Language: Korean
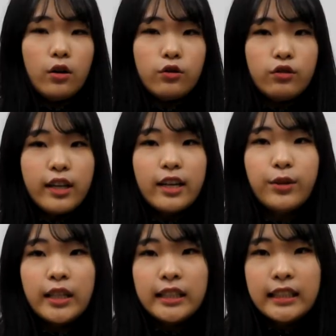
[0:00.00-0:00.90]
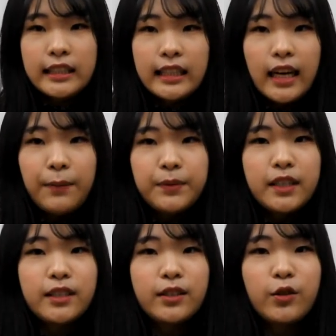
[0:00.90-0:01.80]
우리의 뇌는
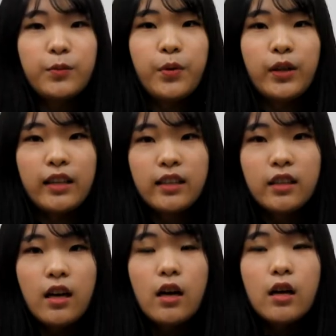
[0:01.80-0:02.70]
갑작스러운 변화를